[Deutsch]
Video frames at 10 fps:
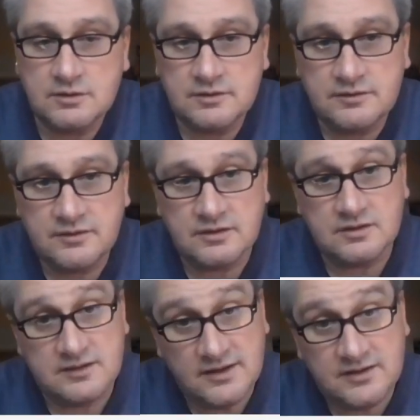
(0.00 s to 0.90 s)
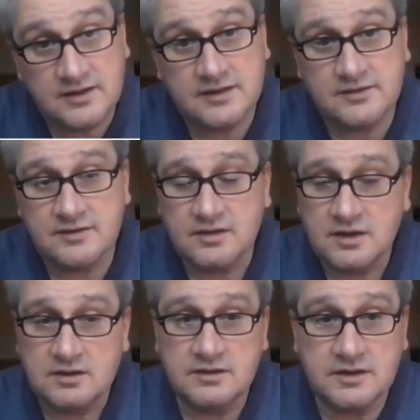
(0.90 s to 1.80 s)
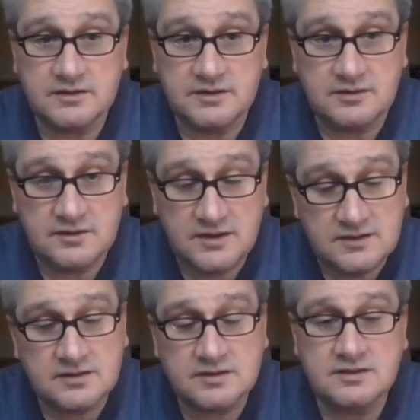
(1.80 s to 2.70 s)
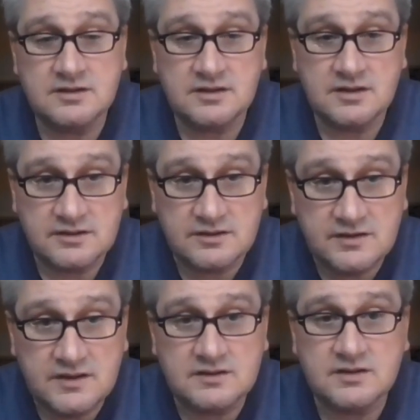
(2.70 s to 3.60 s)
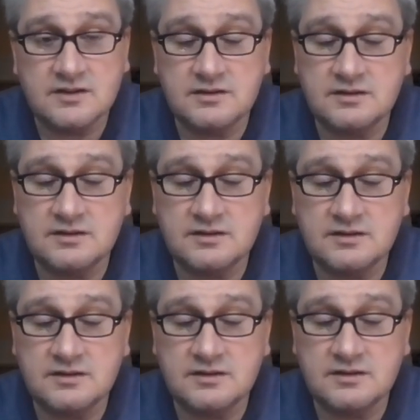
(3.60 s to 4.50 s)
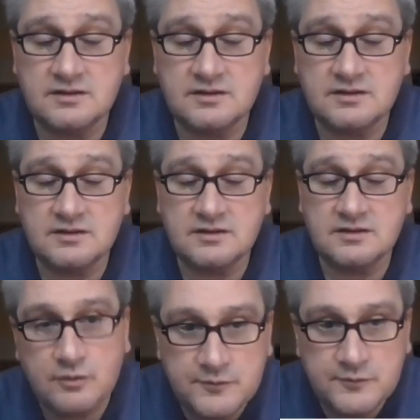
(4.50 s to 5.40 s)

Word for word: Und äh, das heißt, nach den Täterinnen, nach den Tätern, nach den Zuschauern, nach den